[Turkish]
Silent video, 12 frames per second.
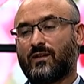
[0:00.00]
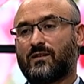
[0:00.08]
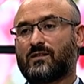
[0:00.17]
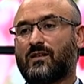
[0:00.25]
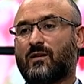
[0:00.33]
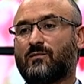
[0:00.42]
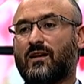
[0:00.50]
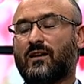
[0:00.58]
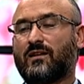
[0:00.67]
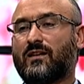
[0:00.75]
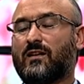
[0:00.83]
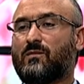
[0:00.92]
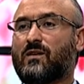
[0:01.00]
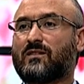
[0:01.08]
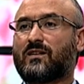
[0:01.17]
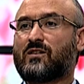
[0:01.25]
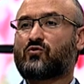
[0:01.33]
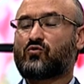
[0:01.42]
İslam'da
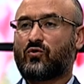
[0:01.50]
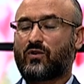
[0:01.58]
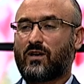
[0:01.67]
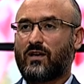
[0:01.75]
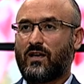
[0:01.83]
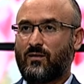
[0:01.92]
imandan sonra